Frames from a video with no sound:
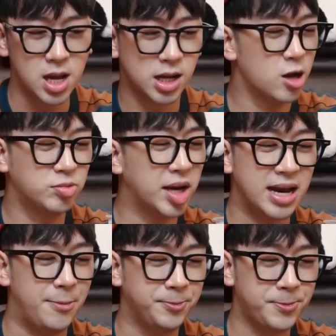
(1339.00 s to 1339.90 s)
không thích
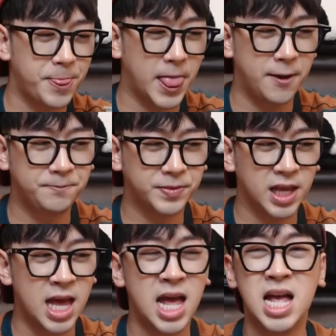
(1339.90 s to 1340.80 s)
lắm
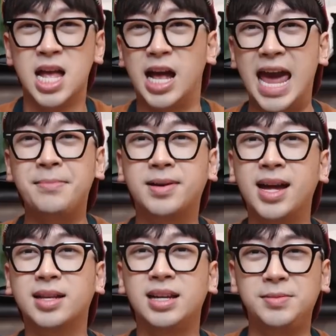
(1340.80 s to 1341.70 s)
Em
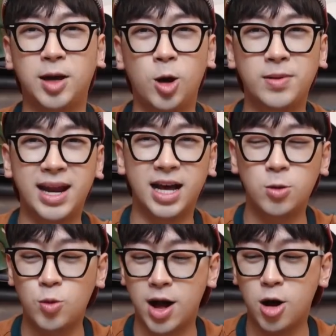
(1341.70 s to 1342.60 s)
kết clip ngày hôm nay lại
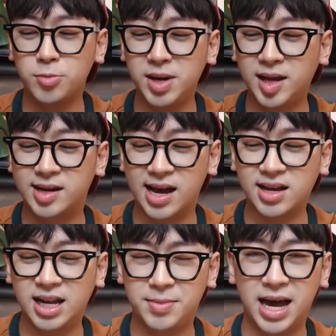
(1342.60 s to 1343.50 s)
không quá ngon Biết thấy kết
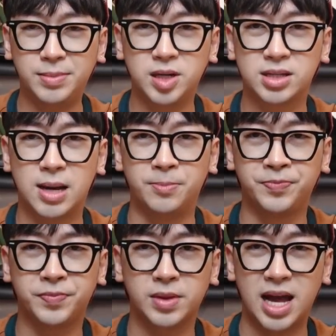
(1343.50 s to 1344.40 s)
clip bằng em dừa dầm
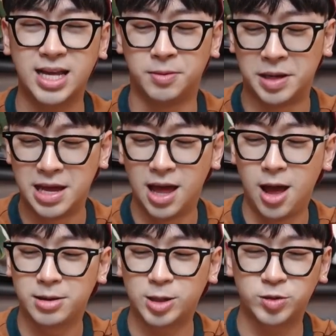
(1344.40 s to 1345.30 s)
Anh nhầm
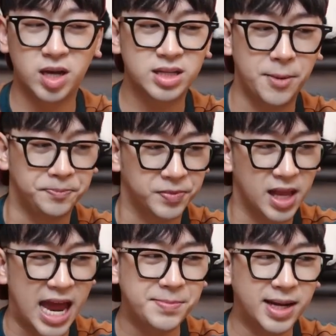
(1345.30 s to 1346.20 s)
Sầu riêng dầm
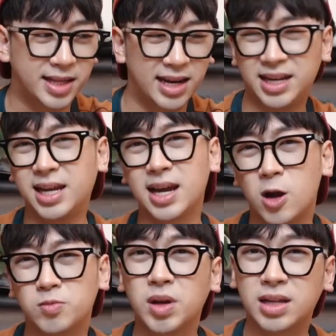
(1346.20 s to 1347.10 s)
Em này thì lại Ninh lại
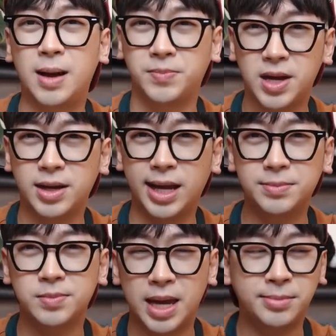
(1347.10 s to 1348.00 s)
không thích lắm nha
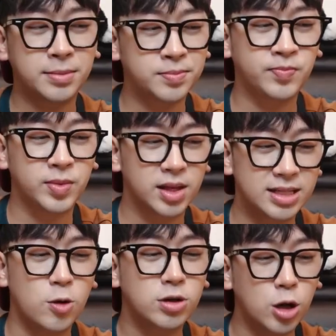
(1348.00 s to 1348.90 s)
Em em em
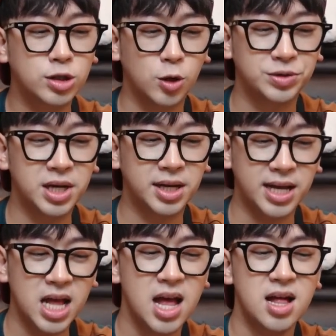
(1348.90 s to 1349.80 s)
rau câu sầu riêng này
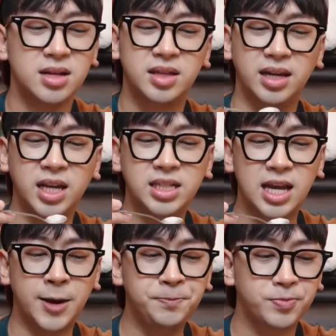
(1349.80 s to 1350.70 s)
nhá Thì Ninh
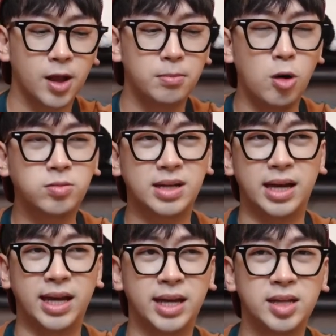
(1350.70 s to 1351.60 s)
sẽ múc
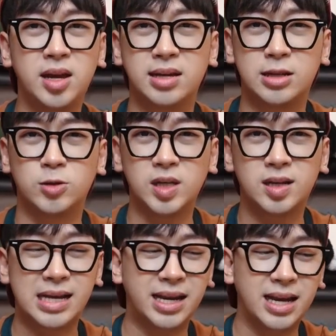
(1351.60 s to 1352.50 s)
cái thìa sầu
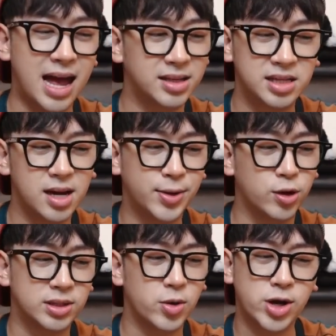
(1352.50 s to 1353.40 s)
riêng ra Ninh ăn riêng thôi
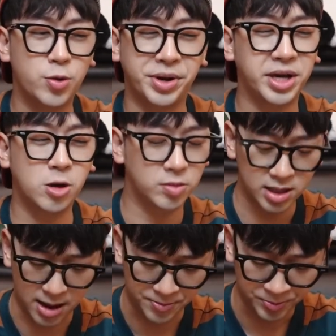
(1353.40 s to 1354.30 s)
Còn rau câu thì Ninh không thích
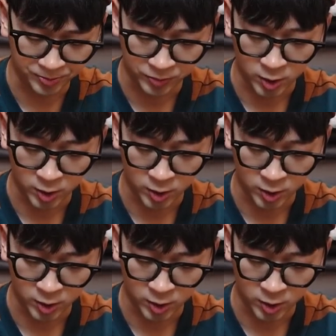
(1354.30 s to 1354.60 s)
lắm